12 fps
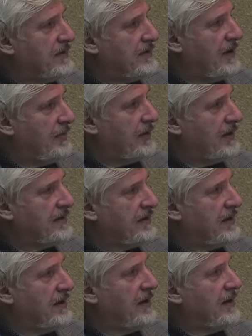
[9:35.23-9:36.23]

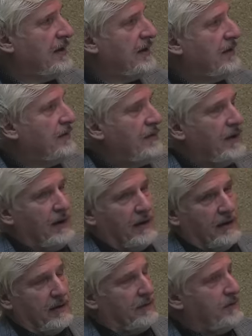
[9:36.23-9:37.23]
разнообразных
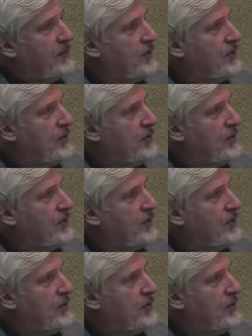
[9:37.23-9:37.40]
вариантов.